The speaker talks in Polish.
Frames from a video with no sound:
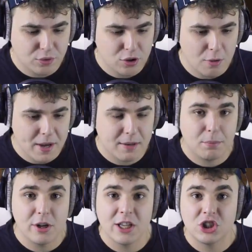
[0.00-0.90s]
swój domek,
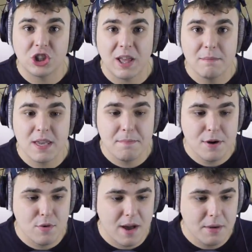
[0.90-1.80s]
bo jeszcze tam nie
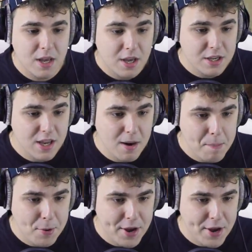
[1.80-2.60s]
byłem i nie mam